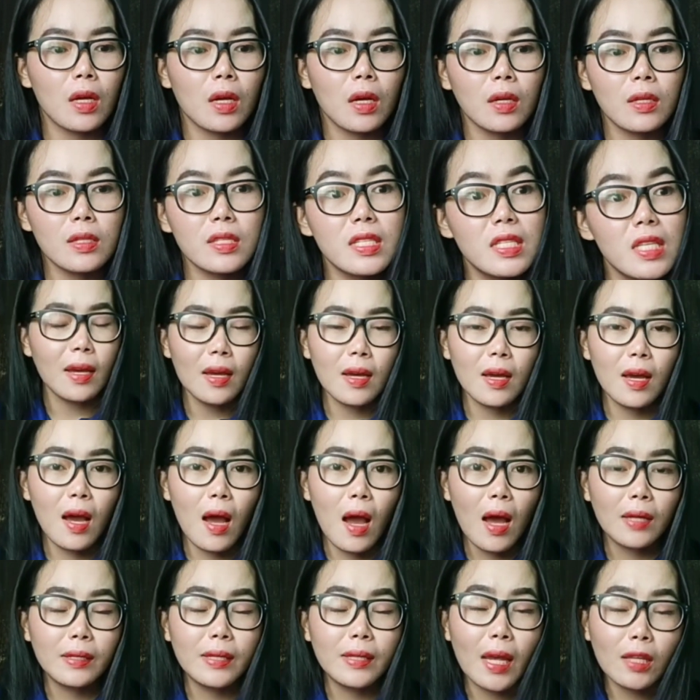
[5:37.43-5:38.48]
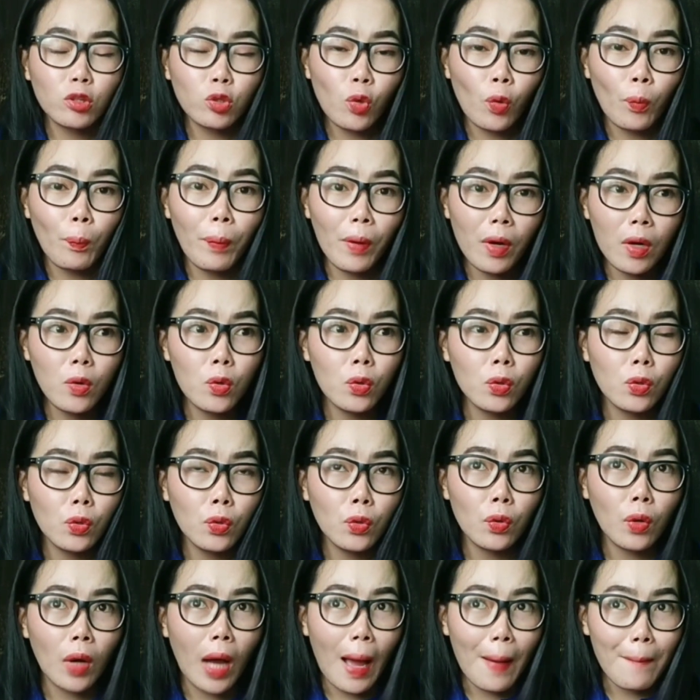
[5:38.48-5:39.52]
si Datuk
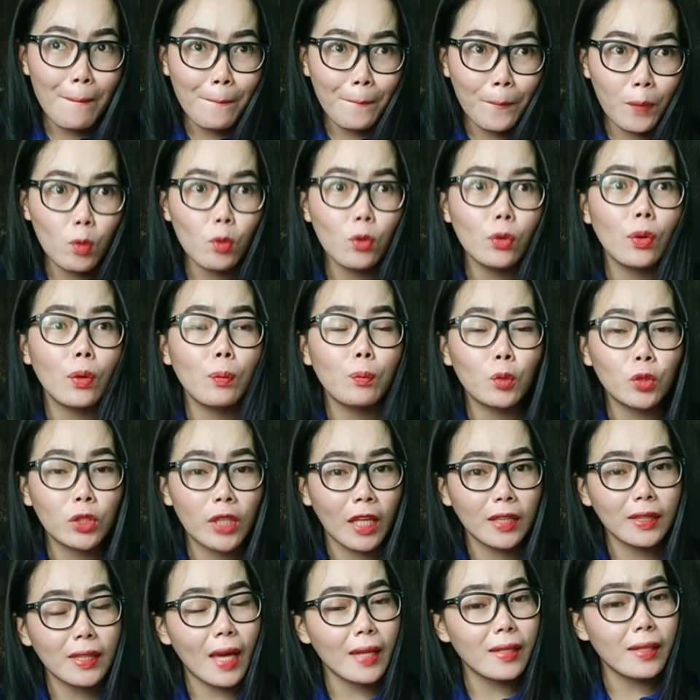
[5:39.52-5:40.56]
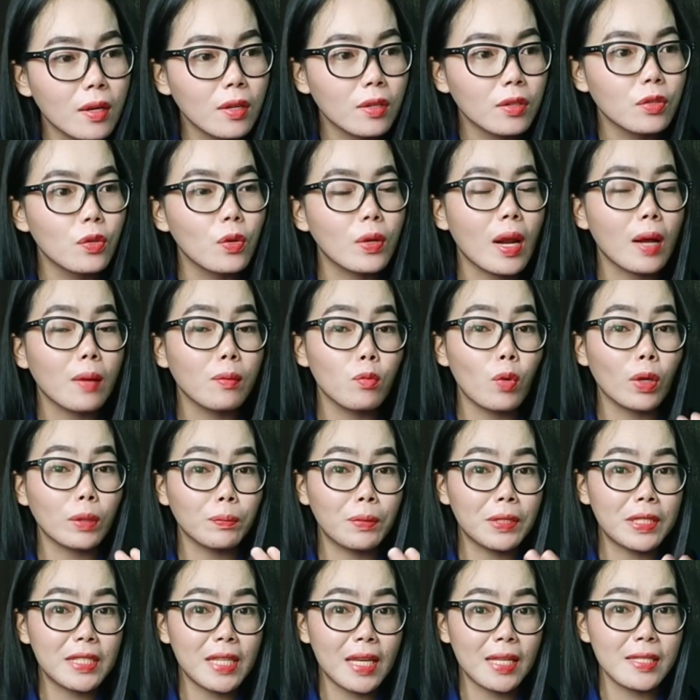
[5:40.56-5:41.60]
Penghulu Kampung Putatan dorang buat
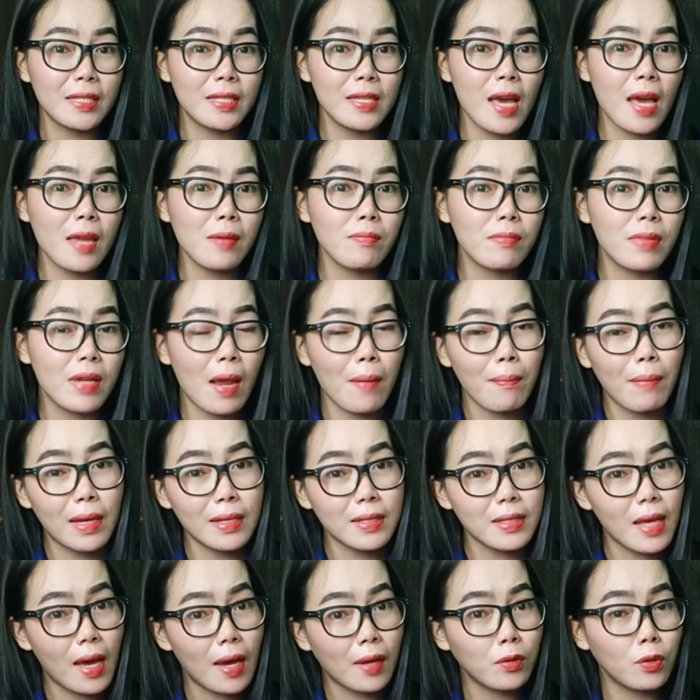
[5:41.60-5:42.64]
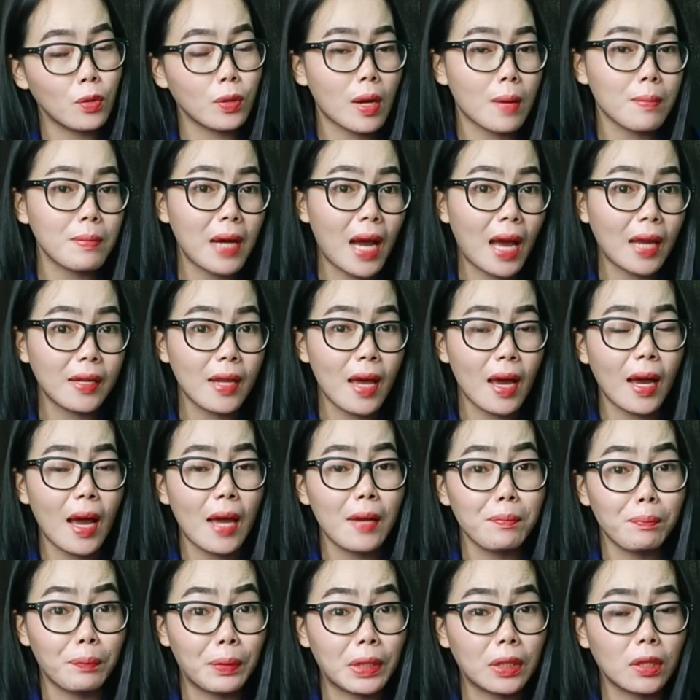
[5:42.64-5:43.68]
perjanjian bila masa dorang
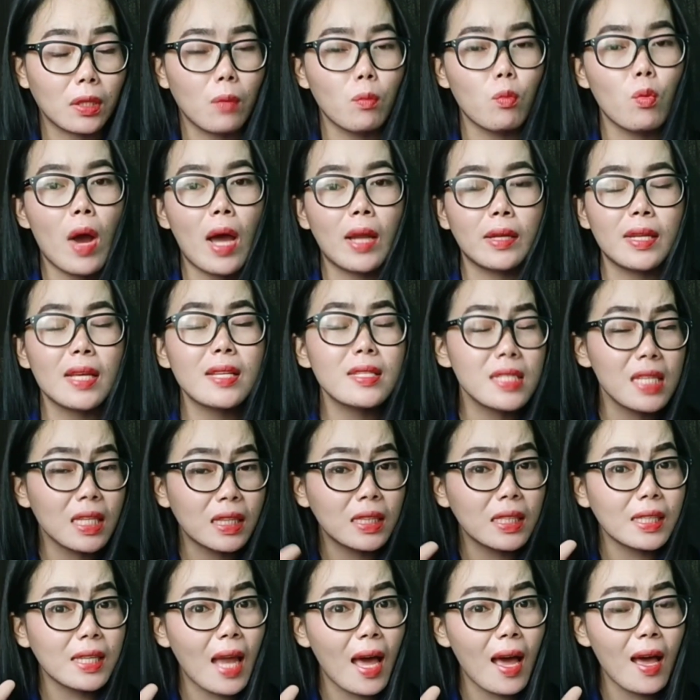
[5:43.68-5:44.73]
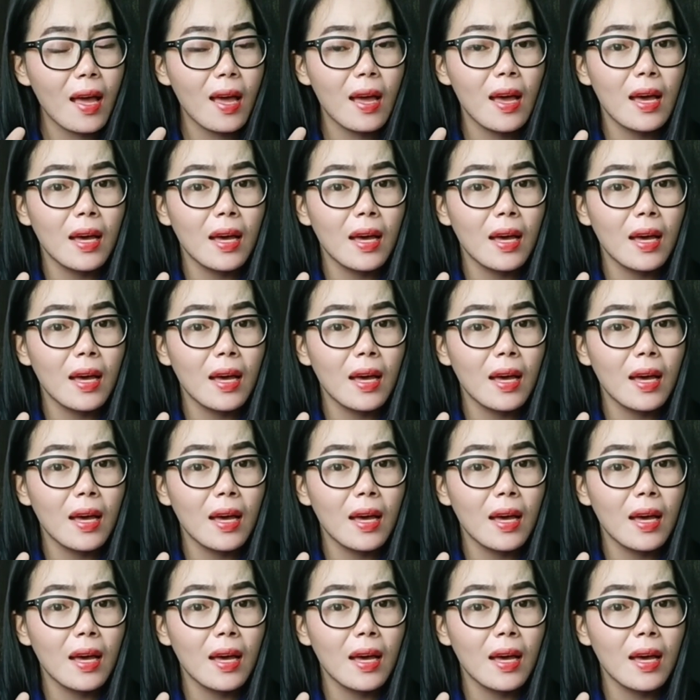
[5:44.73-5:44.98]
mengadakan pertemuan dan setelah